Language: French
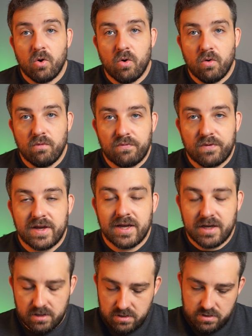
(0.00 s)
On
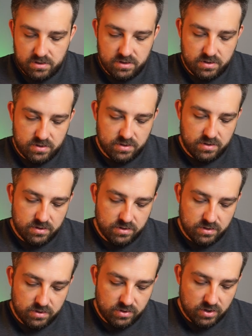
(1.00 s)
fait euh,
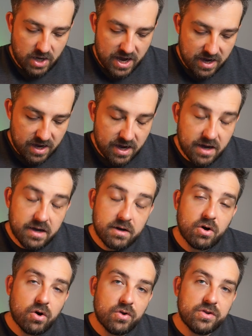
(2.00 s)
un
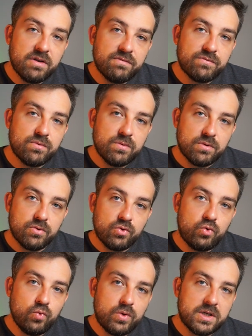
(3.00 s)
rendez-vous
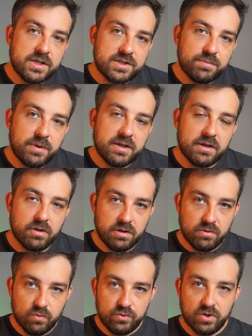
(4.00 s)
toutes les semaines
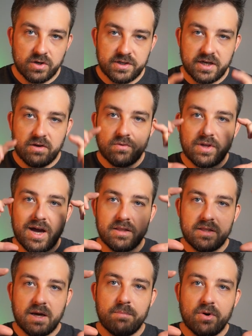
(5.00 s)
dans lequel on a
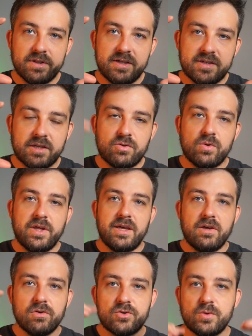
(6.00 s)
d'abord des ateliers
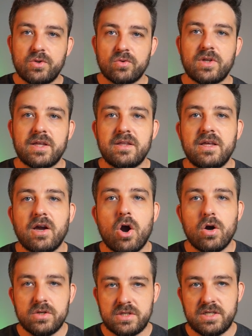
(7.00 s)
et ensuite on a des
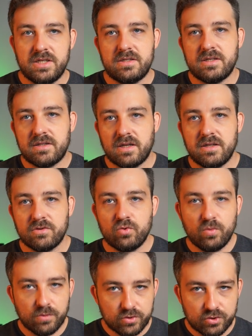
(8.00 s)
hot seeds c'est-à-dire tout
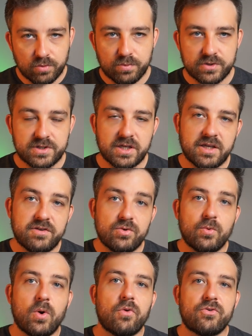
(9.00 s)
le monde se pose ses
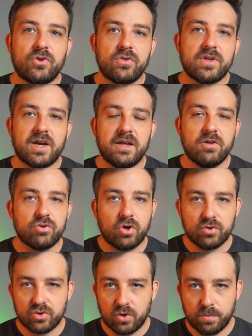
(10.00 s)
questions et on s'entraide entre
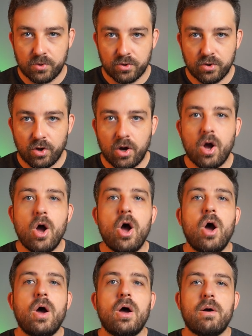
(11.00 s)
entrepreneurs
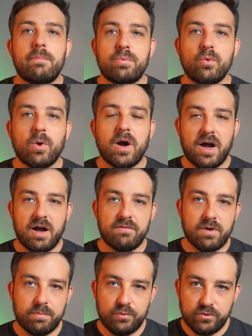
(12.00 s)
pour
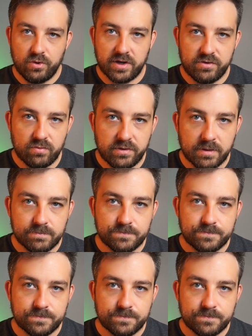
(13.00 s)
avoir plus de résultats.